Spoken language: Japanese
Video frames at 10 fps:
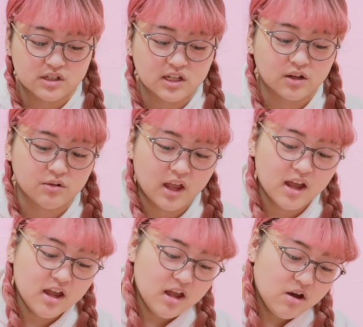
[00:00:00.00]
きなので
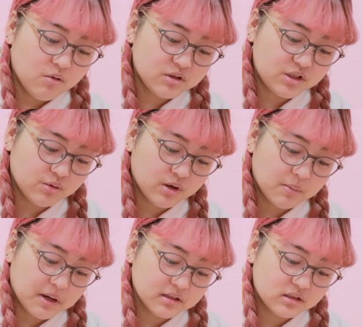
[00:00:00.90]
お塩振
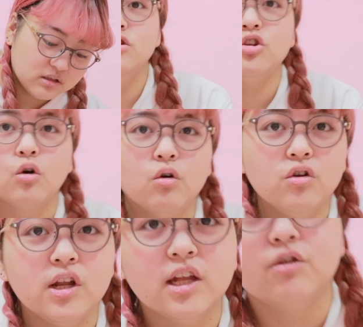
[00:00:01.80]
りますちょっとお湯入れ